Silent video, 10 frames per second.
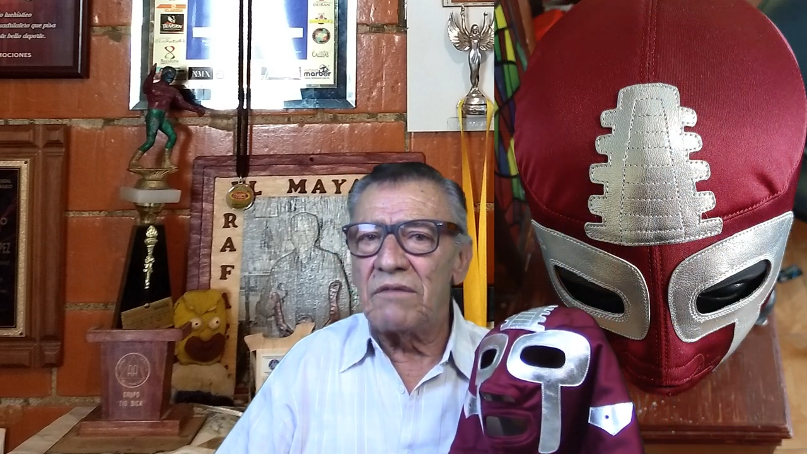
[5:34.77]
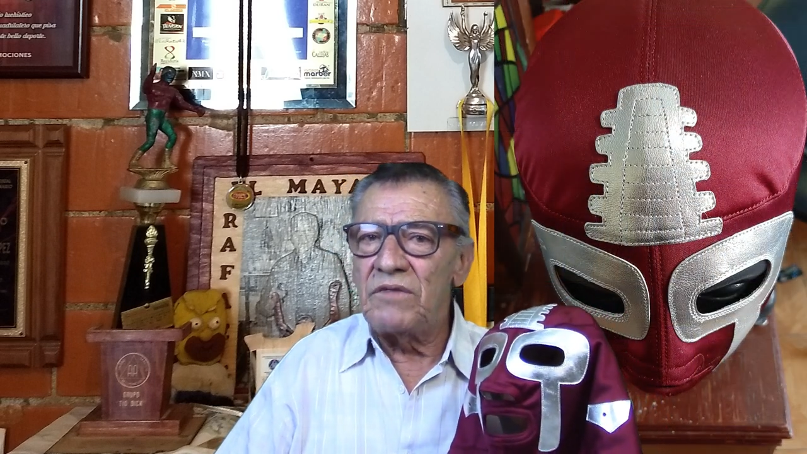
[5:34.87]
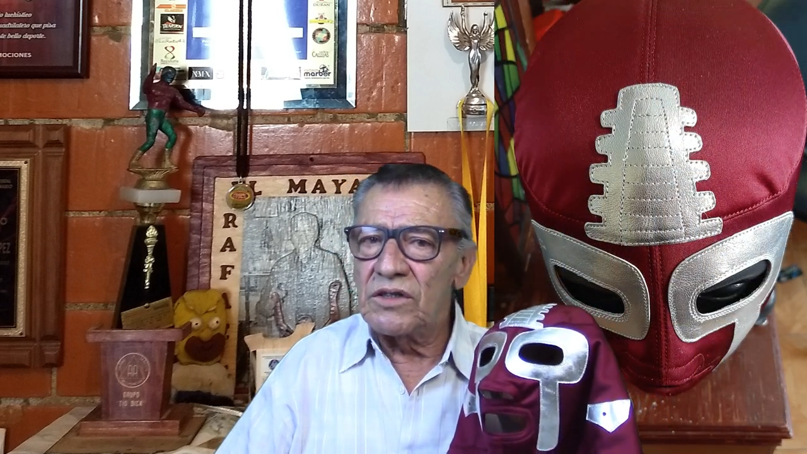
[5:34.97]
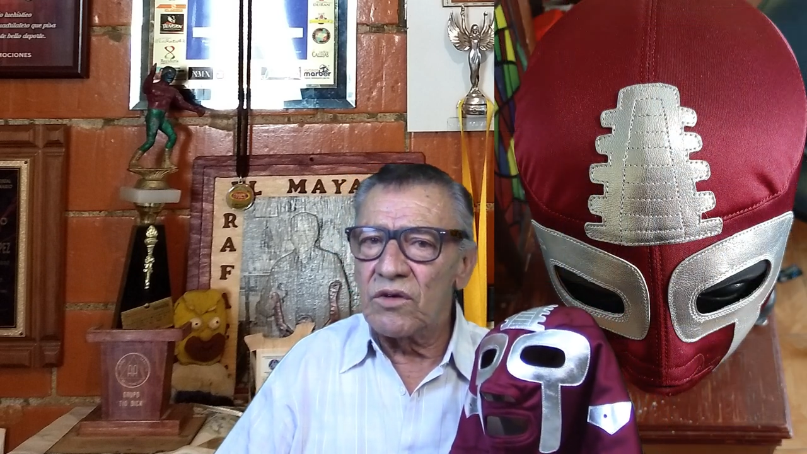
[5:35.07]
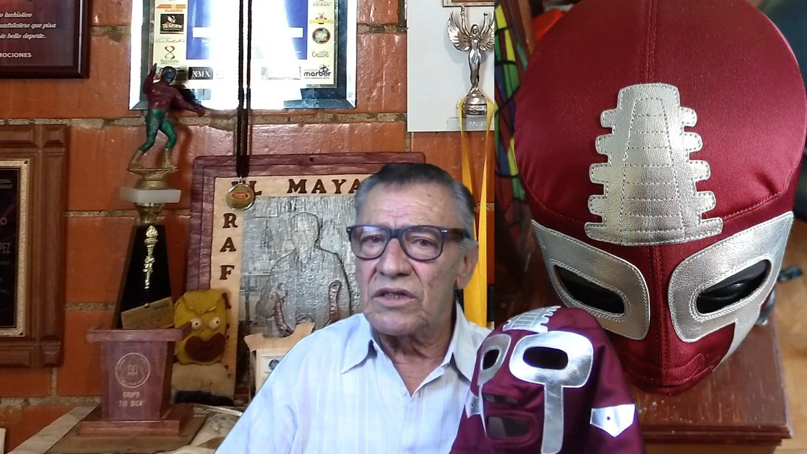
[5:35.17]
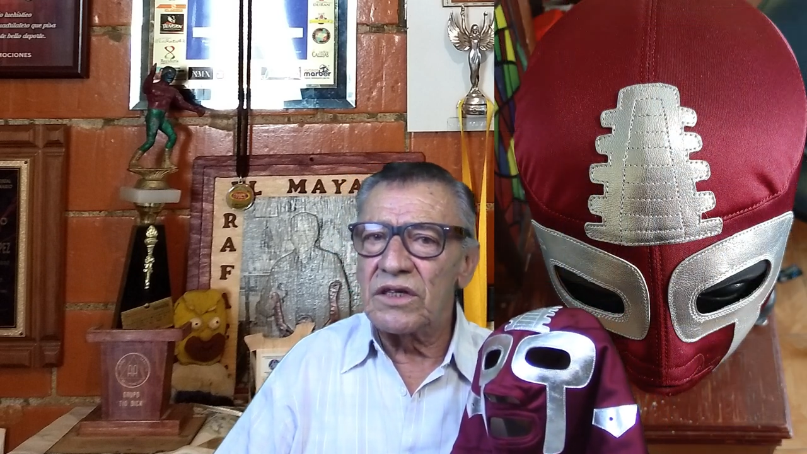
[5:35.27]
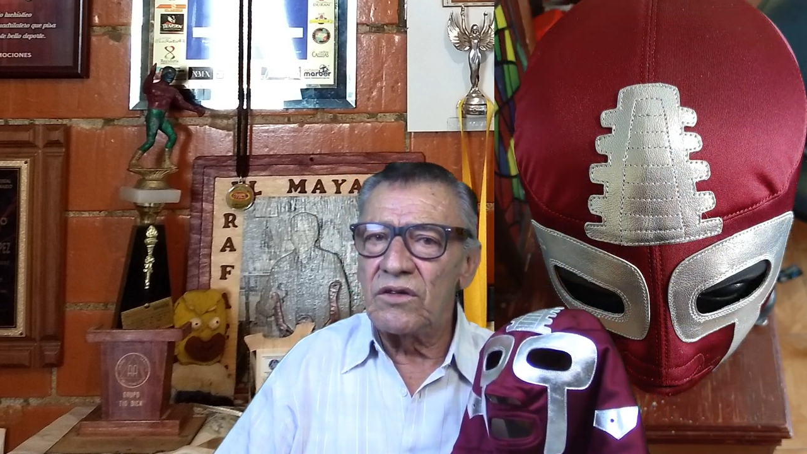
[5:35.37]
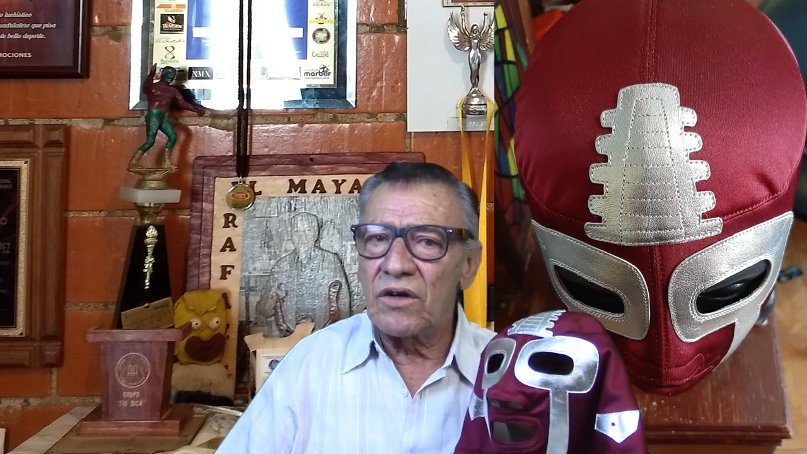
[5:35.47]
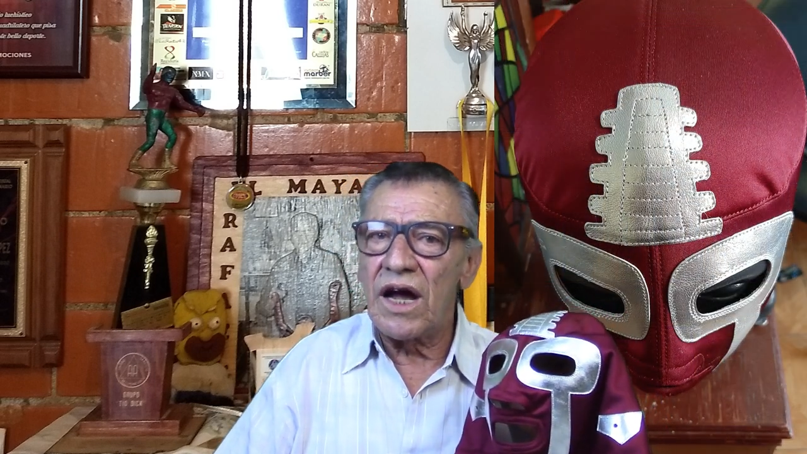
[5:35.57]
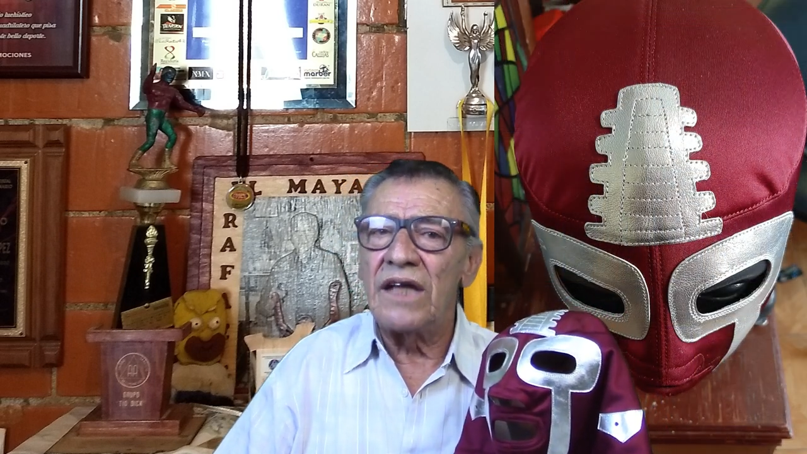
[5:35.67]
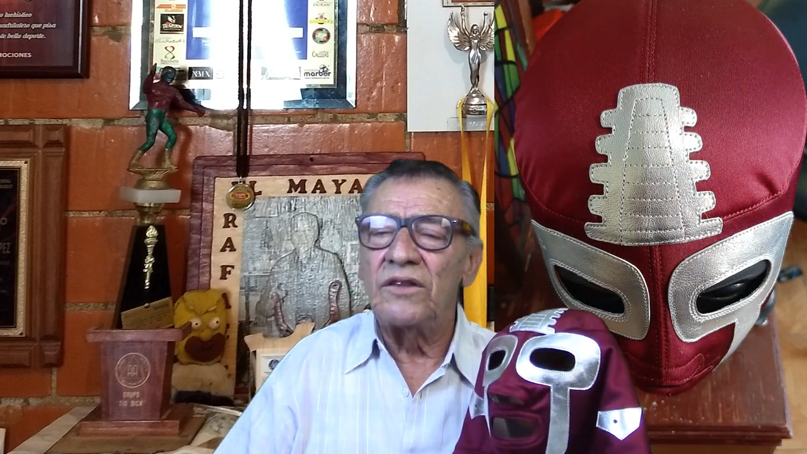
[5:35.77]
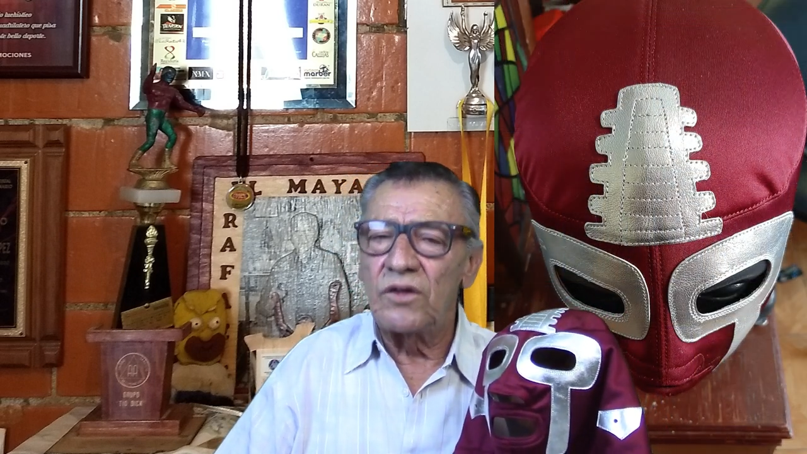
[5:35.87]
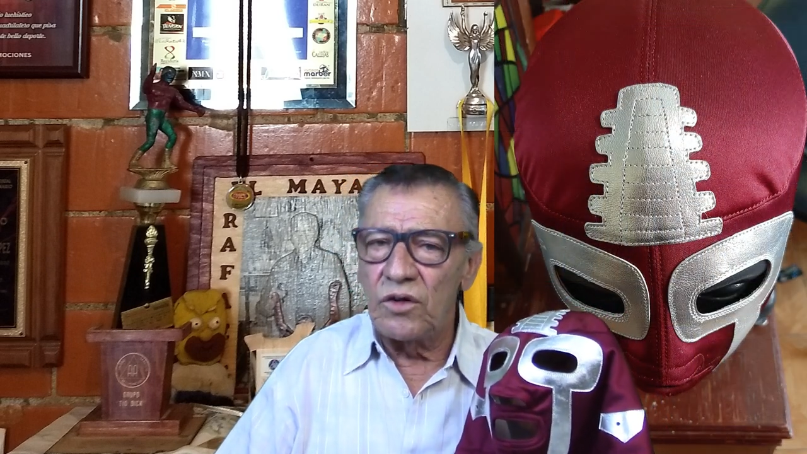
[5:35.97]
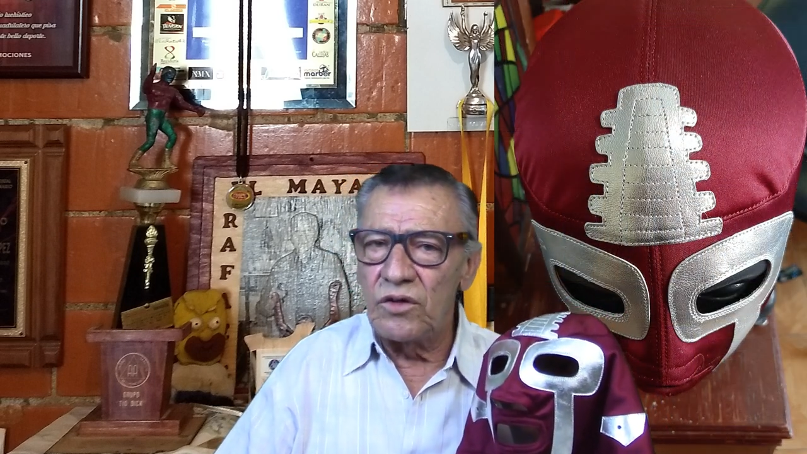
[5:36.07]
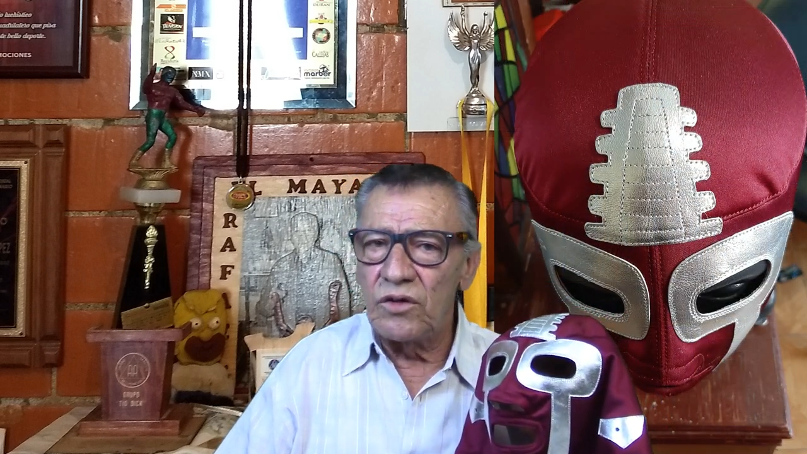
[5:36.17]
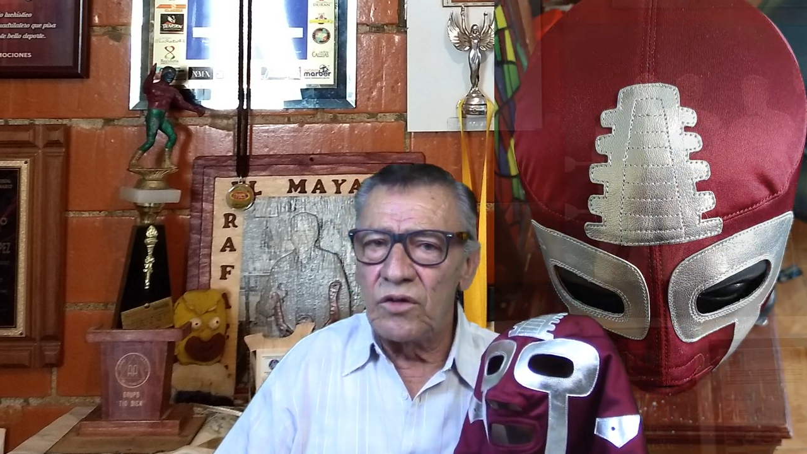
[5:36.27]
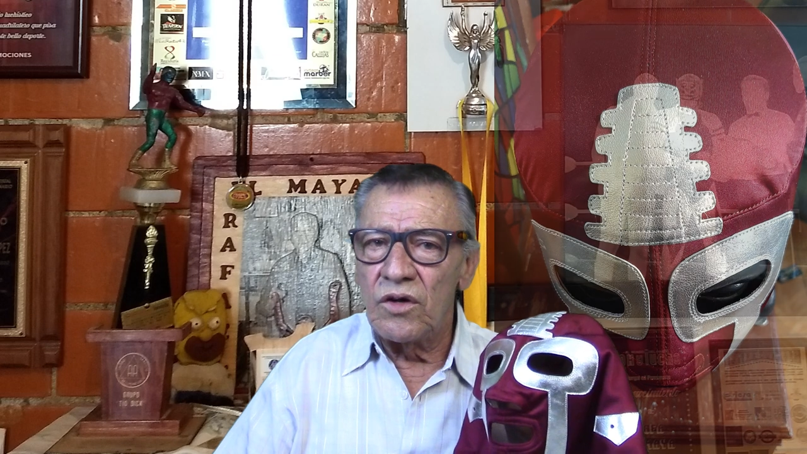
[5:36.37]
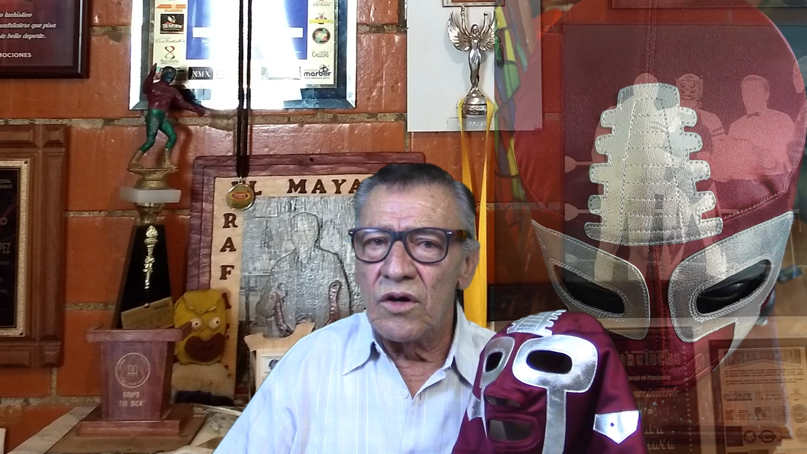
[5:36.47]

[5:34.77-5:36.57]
me hizo el señor Antonio